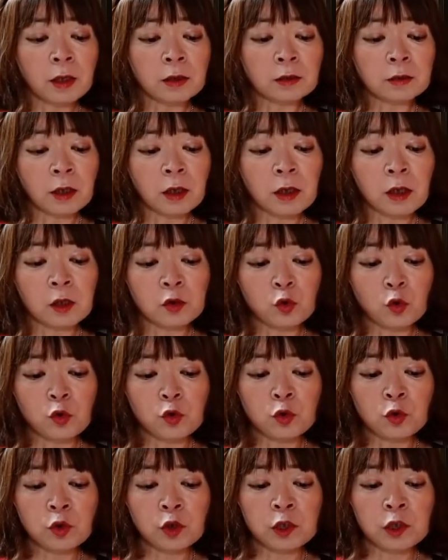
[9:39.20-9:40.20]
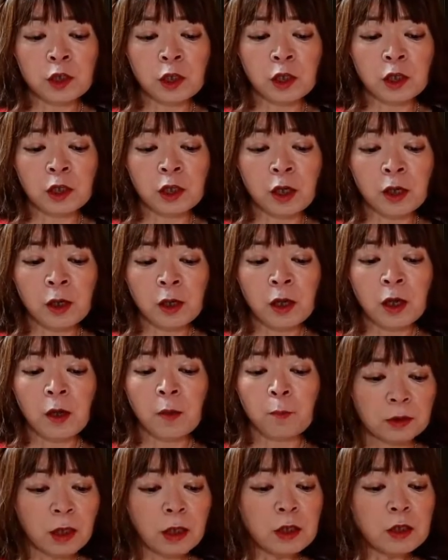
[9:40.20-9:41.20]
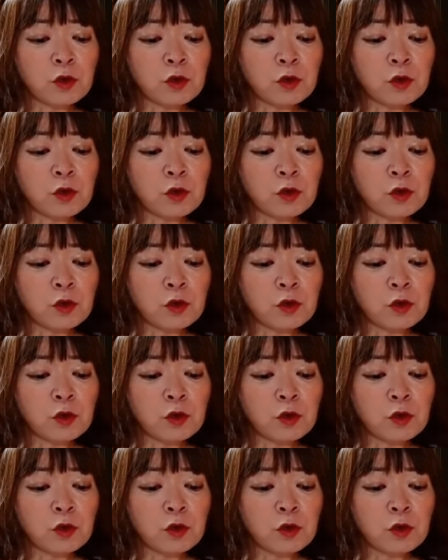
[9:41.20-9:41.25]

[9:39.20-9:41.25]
官隊が突入してきてダ